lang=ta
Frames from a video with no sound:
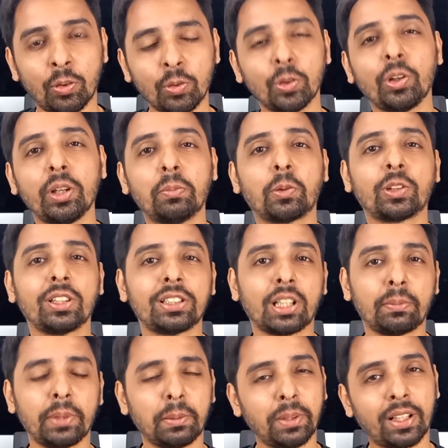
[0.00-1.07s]
உங்களுடைய முதல்
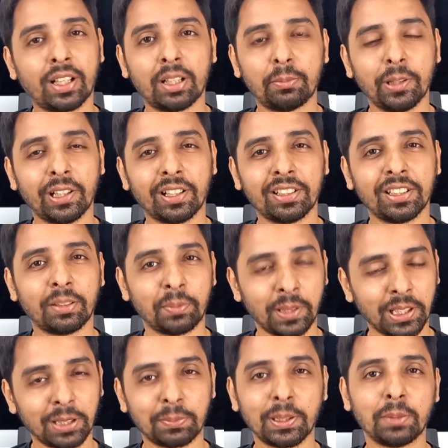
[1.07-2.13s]
ஜாபை எப்படி கண்டுபிடிக்கிறது
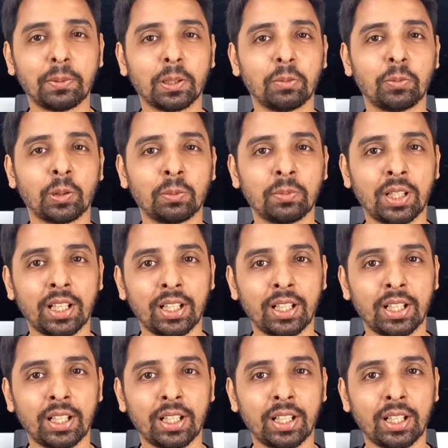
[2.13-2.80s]
அப்படின்றத பற்றி பார்க்க போகிறோம்